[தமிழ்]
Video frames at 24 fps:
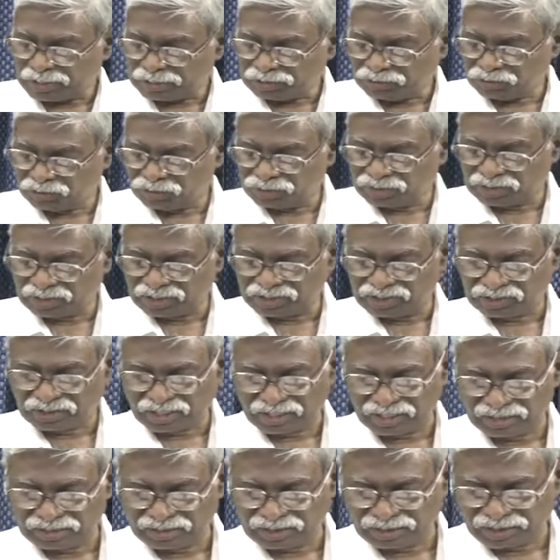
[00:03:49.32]
பரிசுத்த
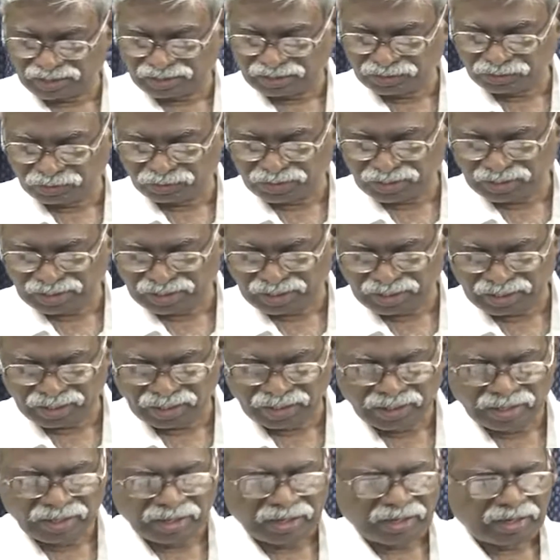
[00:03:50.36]
ஸ்தலத்திலே துதியுங்கள்
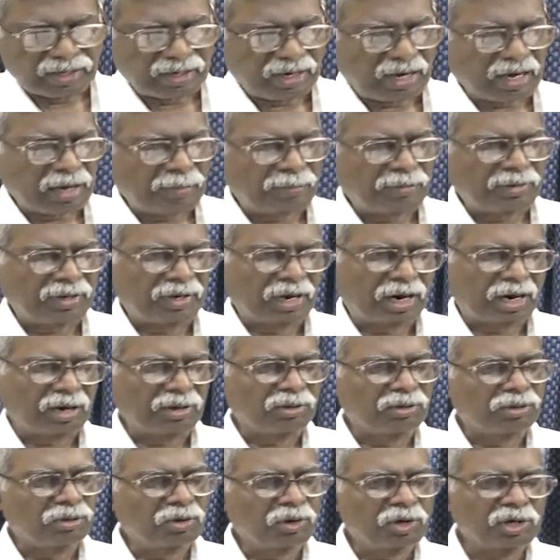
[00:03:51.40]
நாம்
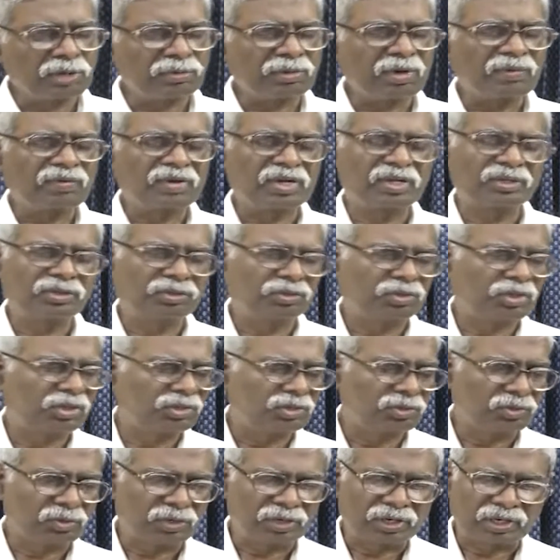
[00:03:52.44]
நாள்தோறும் அவரை
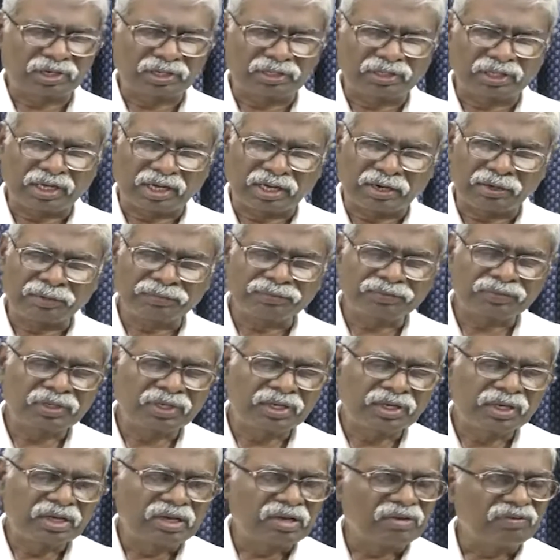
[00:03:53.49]
துதித்து கொண்டிருந்தாலும்
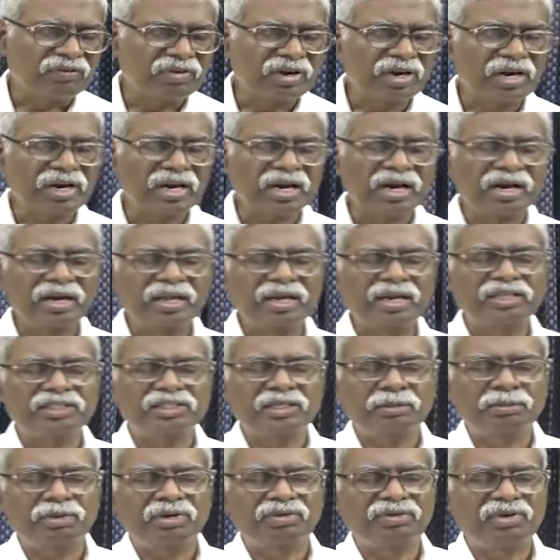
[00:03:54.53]
வீடுகளிலே
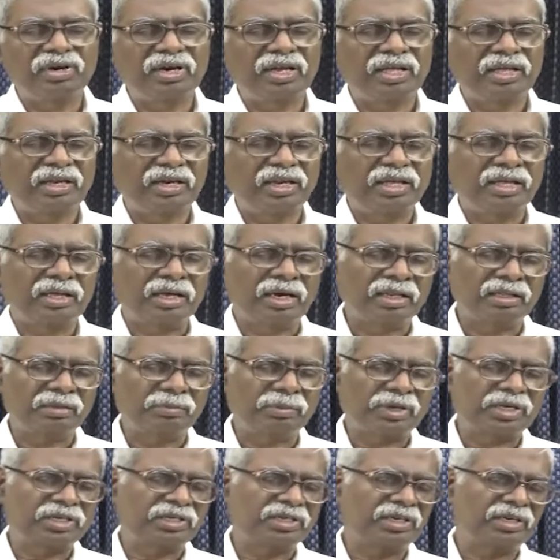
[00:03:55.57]
ஜெப வேளையிலே அல்லது
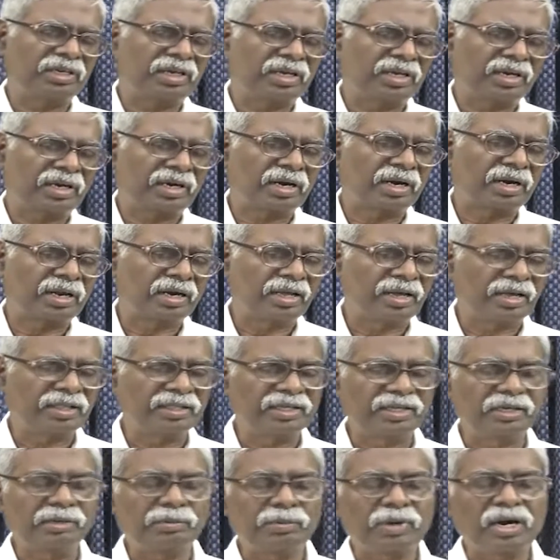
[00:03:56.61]
மற்ற நேரங்களிலே
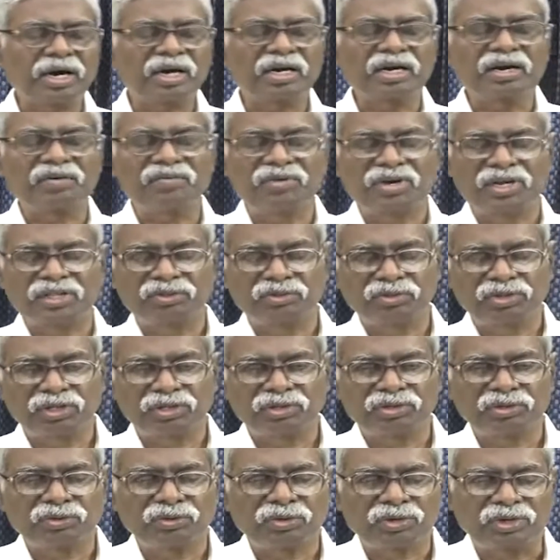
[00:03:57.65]
அதிகமாக அவரை
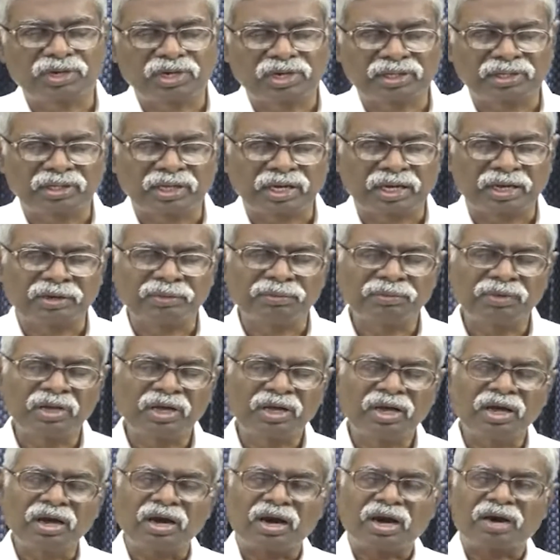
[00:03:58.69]
துதித்து கொண்டிருந்தாலும்
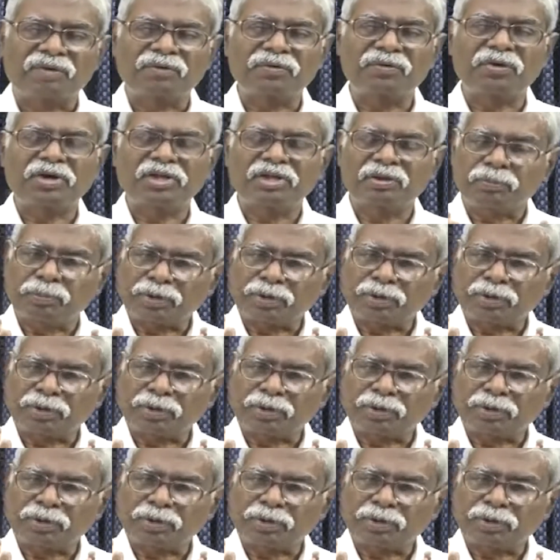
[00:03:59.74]
அவருடைய